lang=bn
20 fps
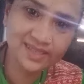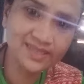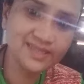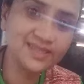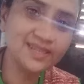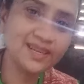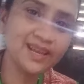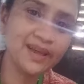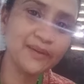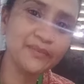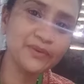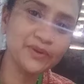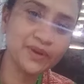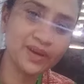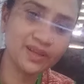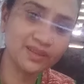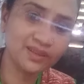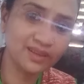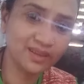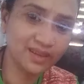গিয়েছিলাম
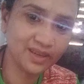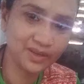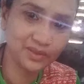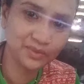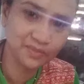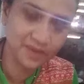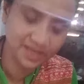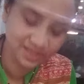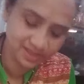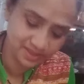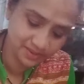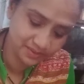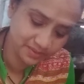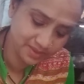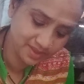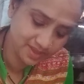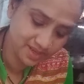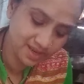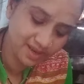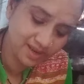ওখান থেকে একটু বাজার
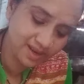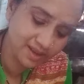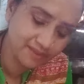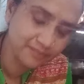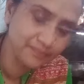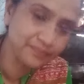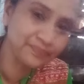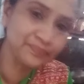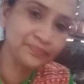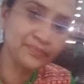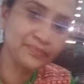করে নিয়ে এলাম